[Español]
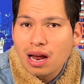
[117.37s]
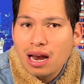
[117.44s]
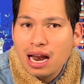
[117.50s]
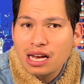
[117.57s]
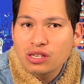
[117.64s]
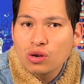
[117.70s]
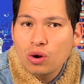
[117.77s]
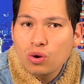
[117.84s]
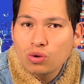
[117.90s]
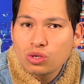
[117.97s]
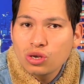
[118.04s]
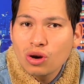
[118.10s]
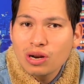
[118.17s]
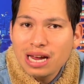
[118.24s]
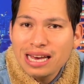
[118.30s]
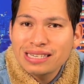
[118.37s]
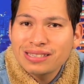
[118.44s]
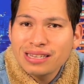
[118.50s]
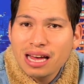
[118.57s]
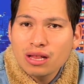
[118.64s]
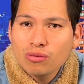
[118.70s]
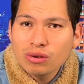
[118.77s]
La solución
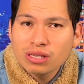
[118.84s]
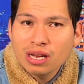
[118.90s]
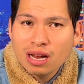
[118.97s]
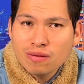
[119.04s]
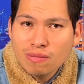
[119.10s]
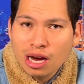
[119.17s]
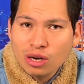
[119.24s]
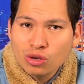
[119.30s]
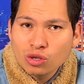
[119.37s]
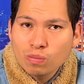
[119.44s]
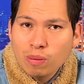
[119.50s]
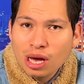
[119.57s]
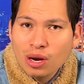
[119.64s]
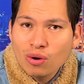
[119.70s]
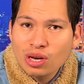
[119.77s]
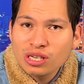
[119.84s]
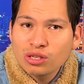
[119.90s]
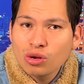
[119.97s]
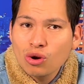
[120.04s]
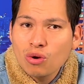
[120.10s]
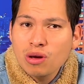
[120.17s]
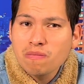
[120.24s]
está en nuestras manos, pero
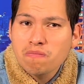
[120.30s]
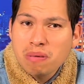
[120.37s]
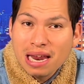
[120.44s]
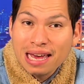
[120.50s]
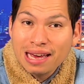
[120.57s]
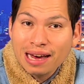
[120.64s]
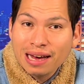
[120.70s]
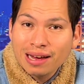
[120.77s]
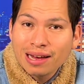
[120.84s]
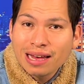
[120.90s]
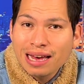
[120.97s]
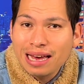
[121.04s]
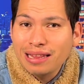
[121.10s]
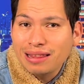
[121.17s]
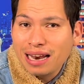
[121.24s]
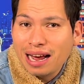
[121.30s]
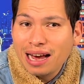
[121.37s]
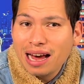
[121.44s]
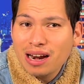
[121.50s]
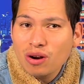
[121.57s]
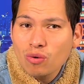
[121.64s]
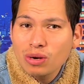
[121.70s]
esto no implica
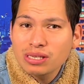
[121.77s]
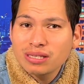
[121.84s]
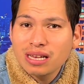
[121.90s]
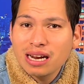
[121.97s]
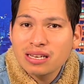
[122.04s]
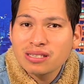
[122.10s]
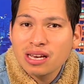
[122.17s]
entregar nuestra